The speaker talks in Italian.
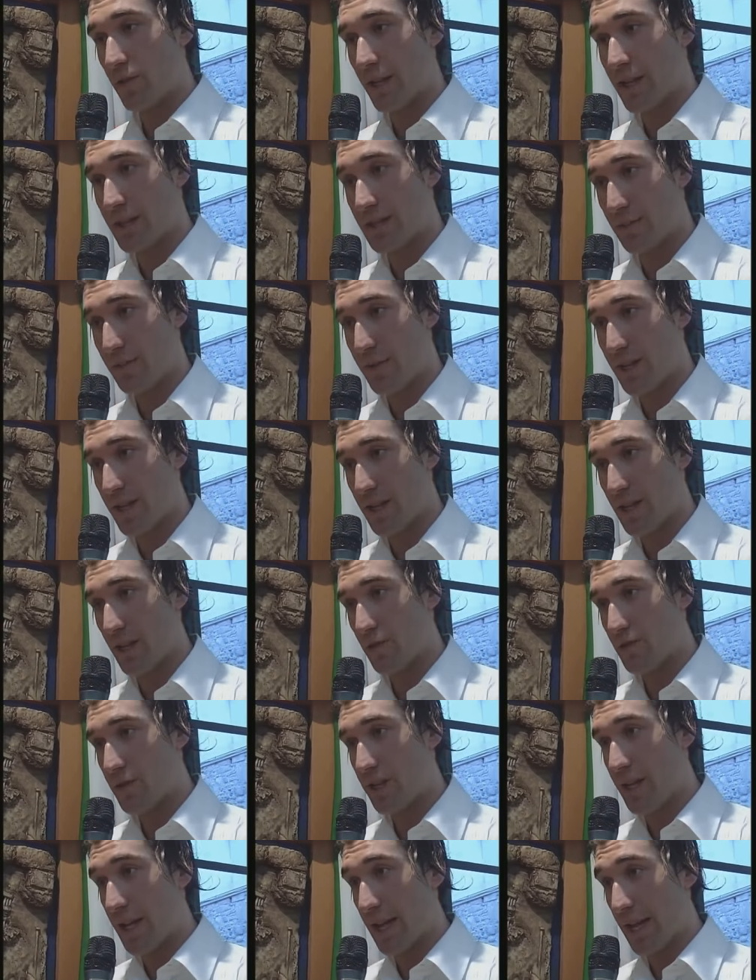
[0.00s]
il carabiniere
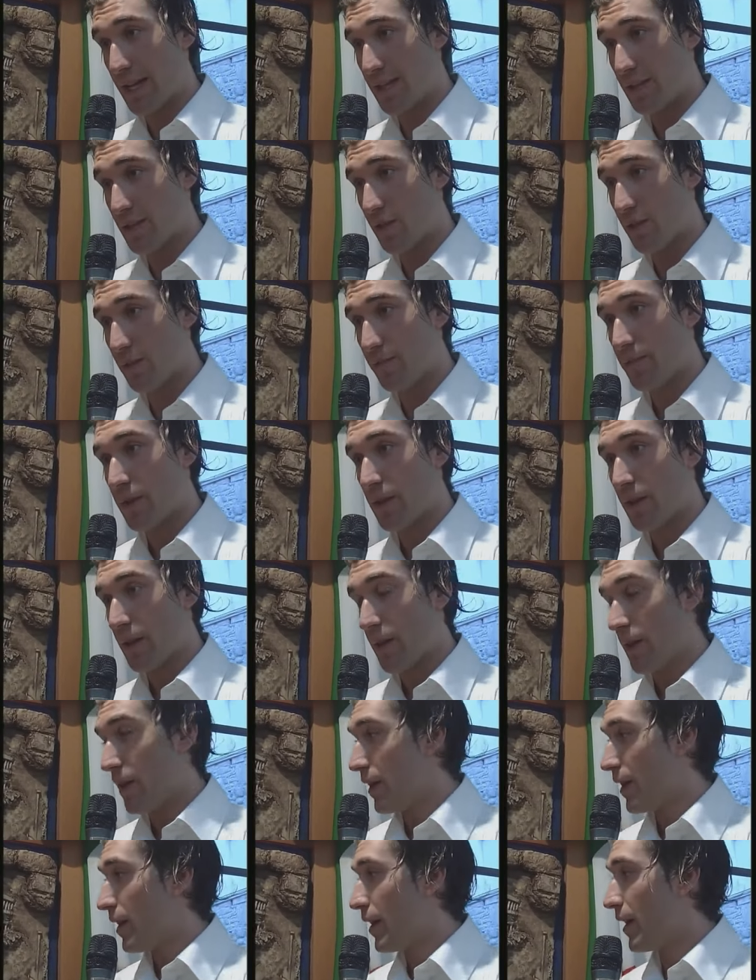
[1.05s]
ausiliario,
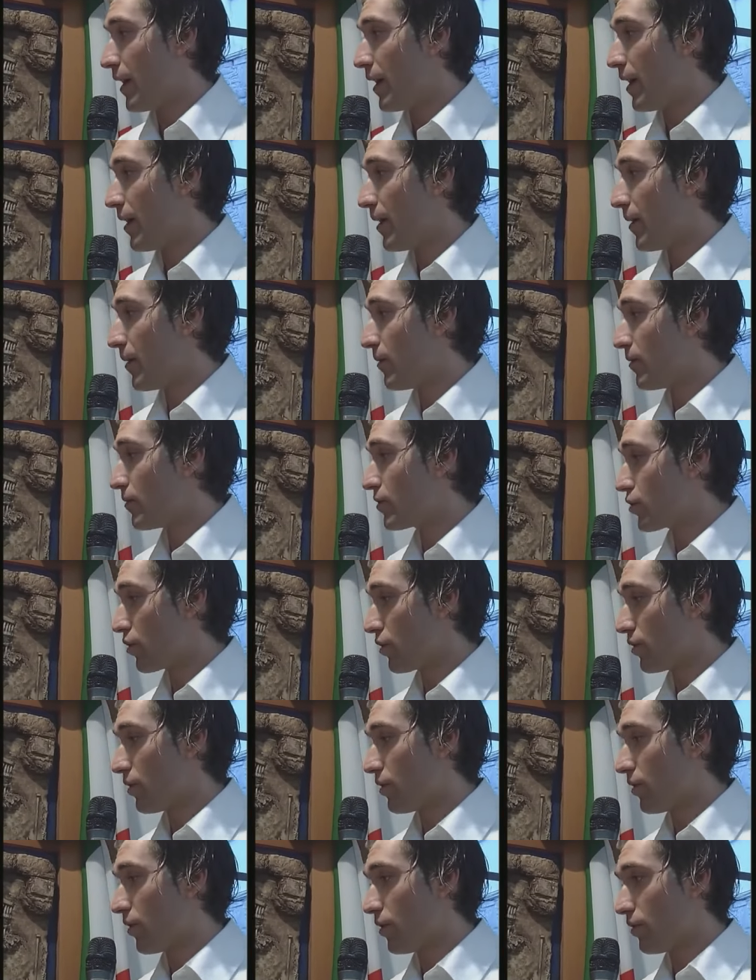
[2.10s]
eh,
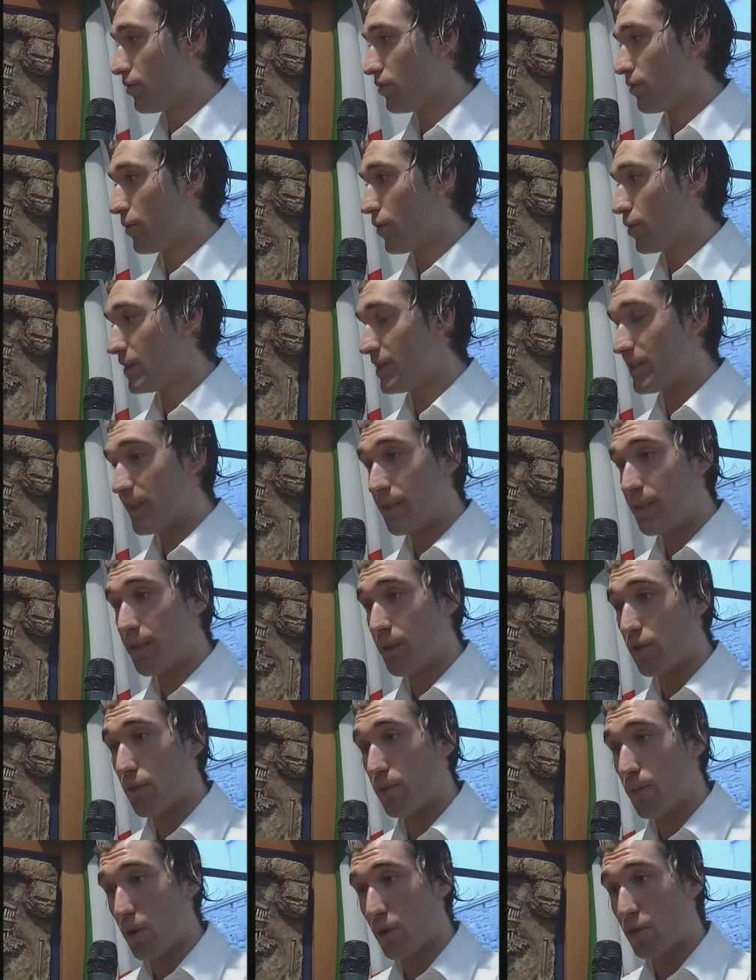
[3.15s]
sono, ho, ho,
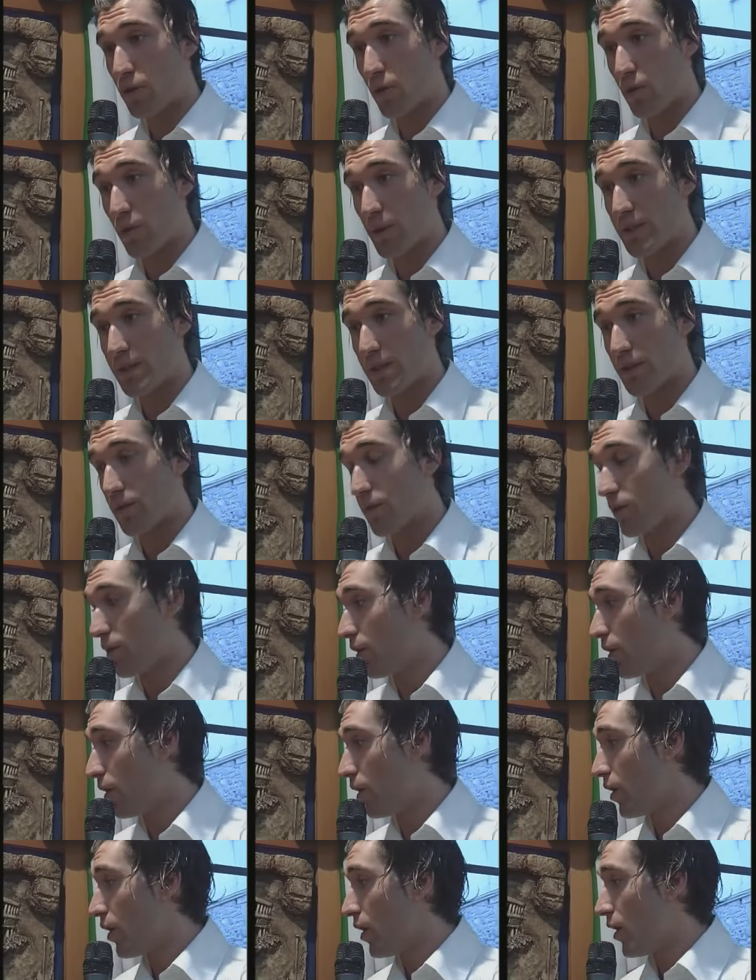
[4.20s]
risentito molto
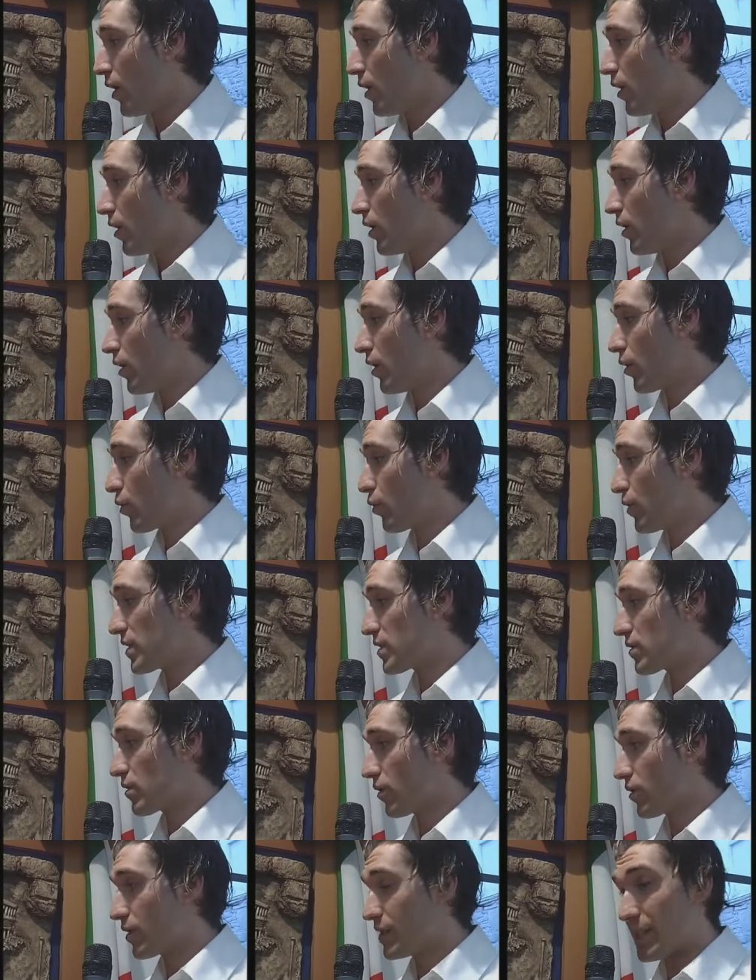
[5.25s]
questo, eh,
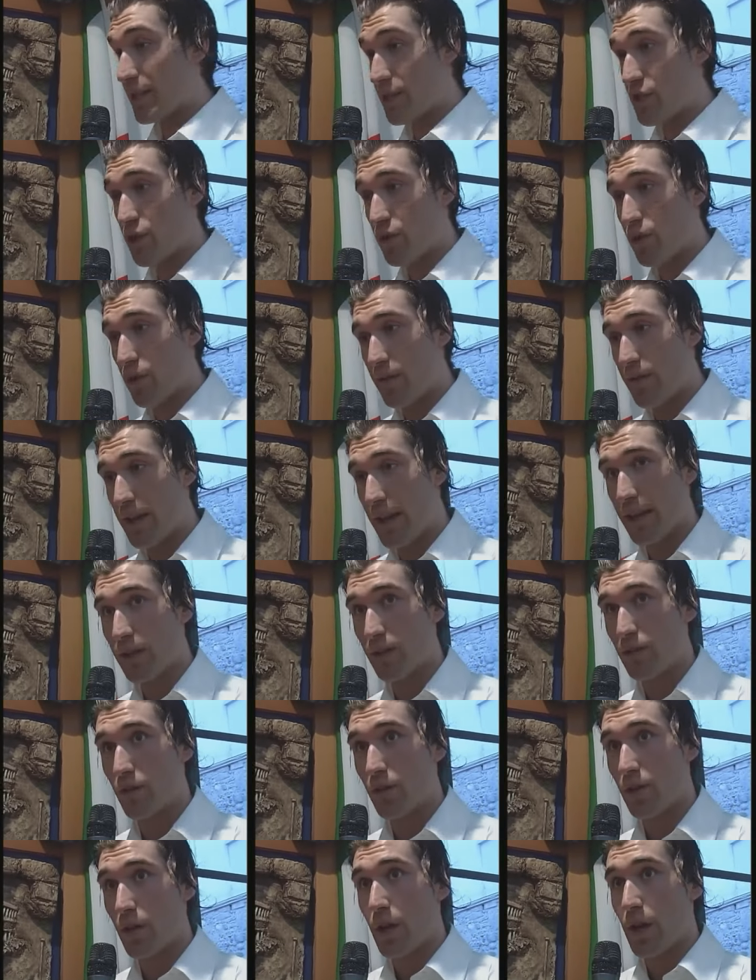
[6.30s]
questo, tragico
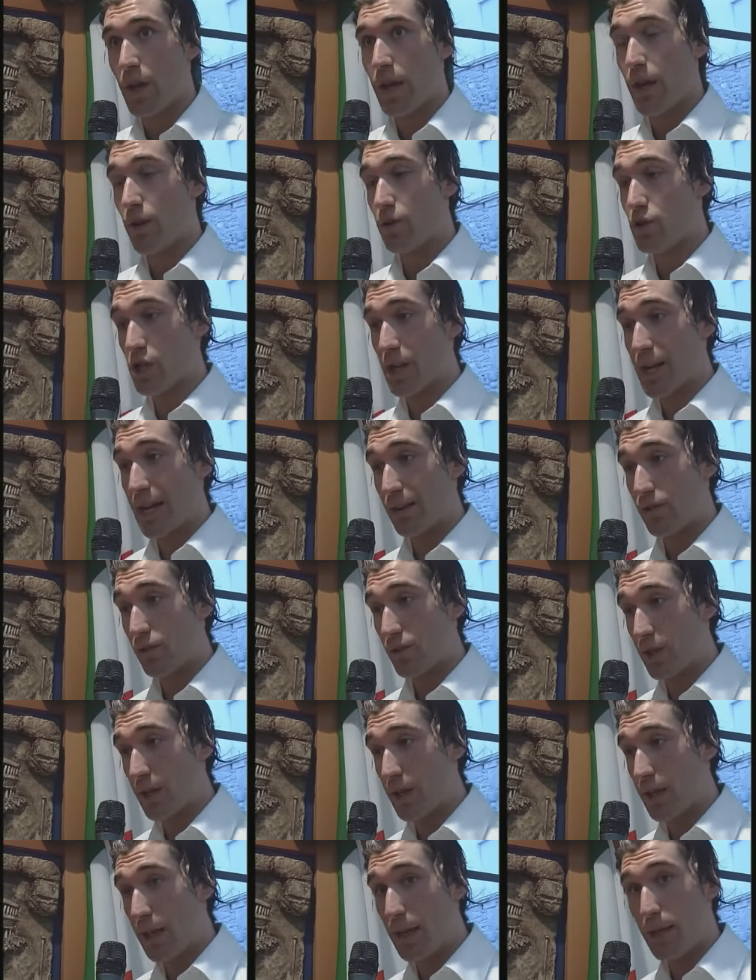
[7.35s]
evento e ho cercato
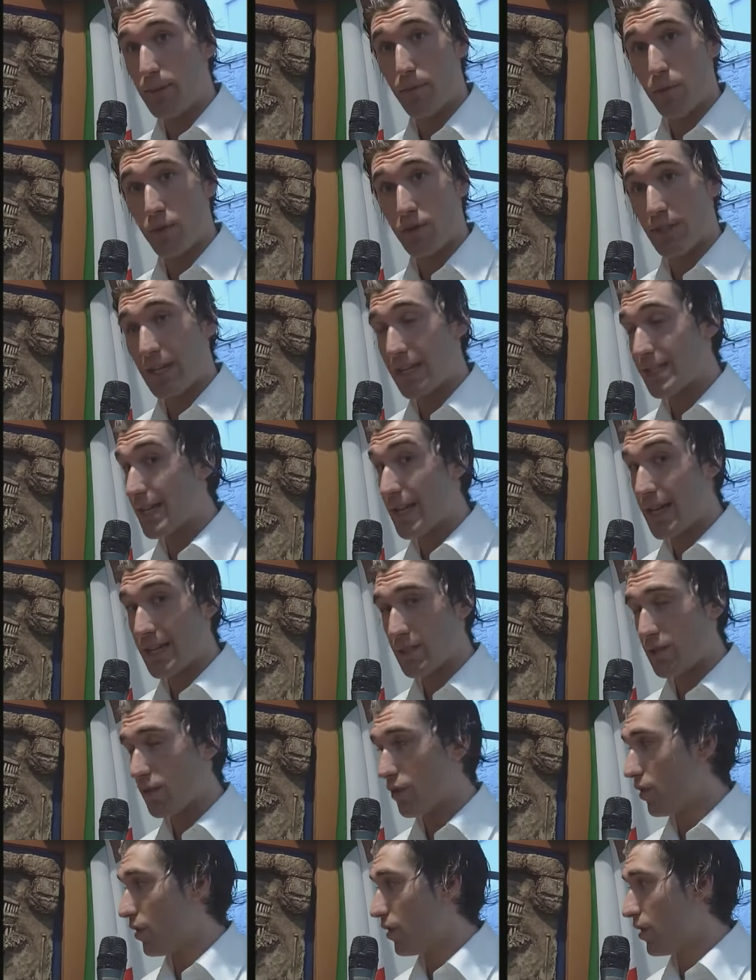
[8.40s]
di
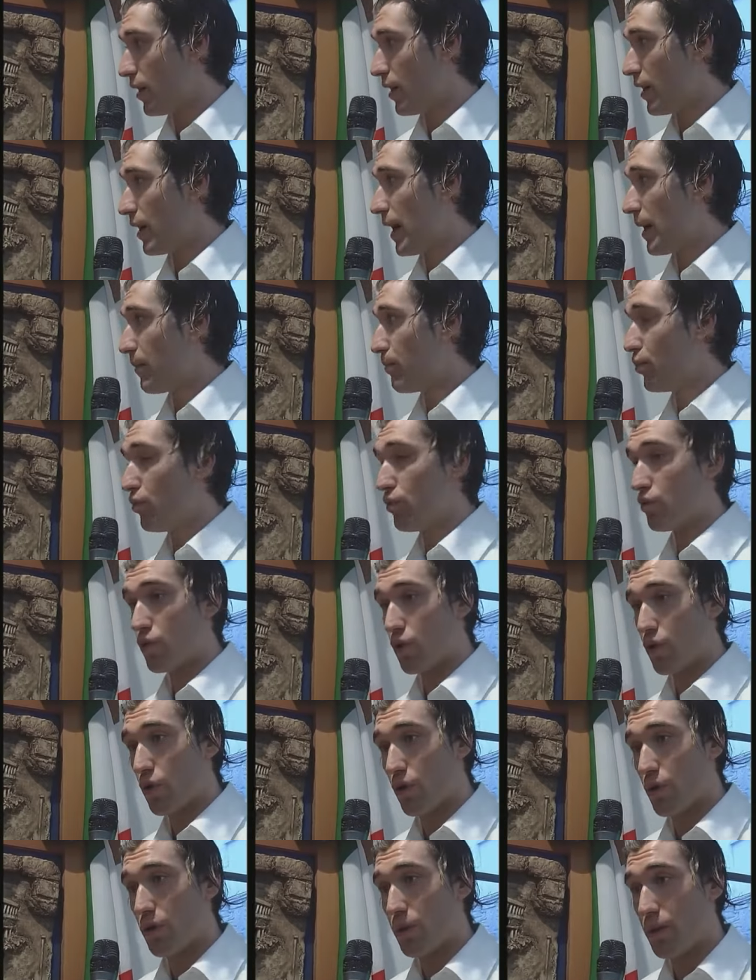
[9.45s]
immortalarlo eh, appunto
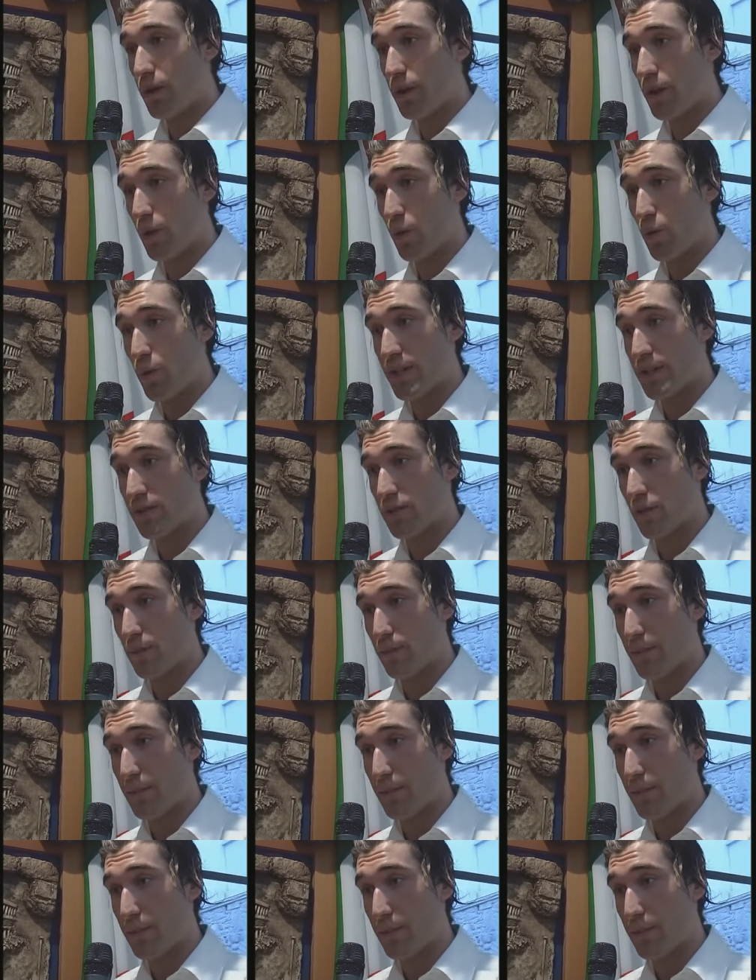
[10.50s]
con eh, questo